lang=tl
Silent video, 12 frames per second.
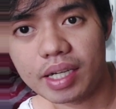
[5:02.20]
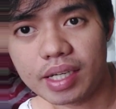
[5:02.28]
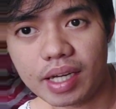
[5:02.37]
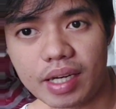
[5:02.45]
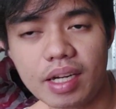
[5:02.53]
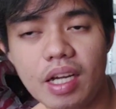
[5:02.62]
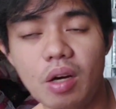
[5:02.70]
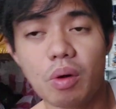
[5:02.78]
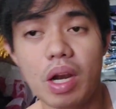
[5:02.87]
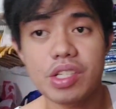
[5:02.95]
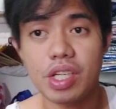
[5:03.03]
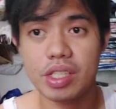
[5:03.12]
Ganyan.
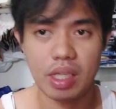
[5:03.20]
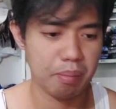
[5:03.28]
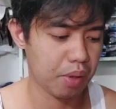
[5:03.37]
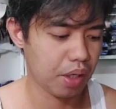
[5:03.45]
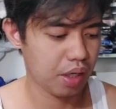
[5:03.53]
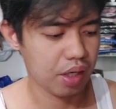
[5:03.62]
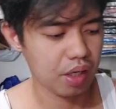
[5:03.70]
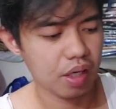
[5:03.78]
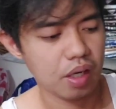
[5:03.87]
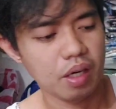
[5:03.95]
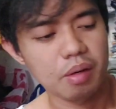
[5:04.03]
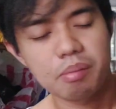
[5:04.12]
Wala siyang zipper.
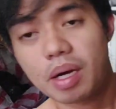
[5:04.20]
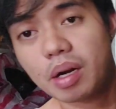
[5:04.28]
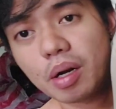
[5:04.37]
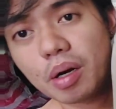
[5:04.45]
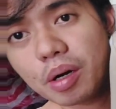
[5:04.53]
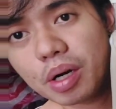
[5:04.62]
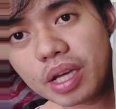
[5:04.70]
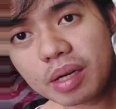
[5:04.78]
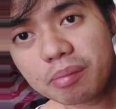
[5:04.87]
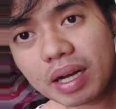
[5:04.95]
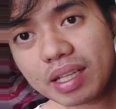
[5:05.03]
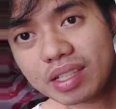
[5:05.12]
Pero
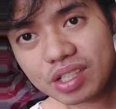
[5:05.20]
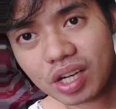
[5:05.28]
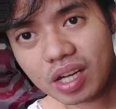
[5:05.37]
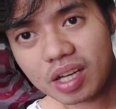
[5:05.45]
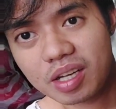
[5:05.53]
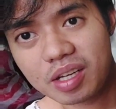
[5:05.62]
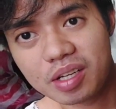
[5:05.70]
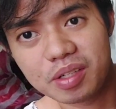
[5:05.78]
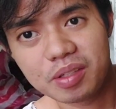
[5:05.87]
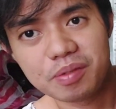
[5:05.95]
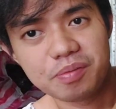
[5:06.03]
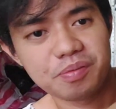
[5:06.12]
yan, maganda siya.
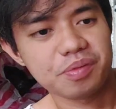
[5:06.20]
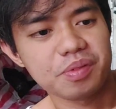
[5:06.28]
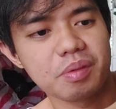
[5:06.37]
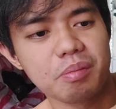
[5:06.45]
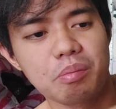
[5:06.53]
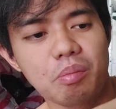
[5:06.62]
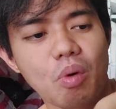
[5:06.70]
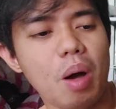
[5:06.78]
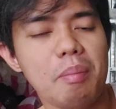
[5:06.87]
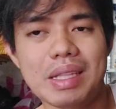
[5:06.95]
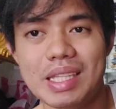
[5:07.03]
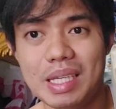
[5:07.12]

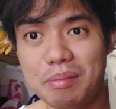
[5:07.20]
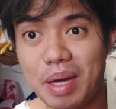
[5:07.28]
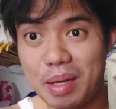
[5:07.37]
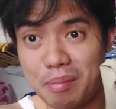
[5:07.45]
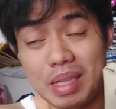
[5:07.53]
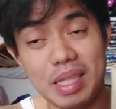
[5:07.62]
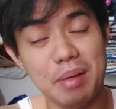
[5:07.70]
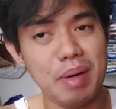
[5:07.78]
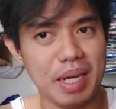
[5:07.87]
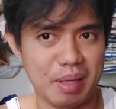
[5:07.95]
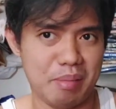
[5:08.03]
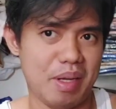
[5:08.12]
Mukhang matibay.
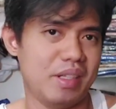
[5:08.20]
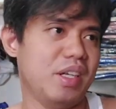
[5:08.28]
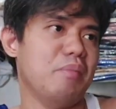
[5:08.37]
Matibay naman.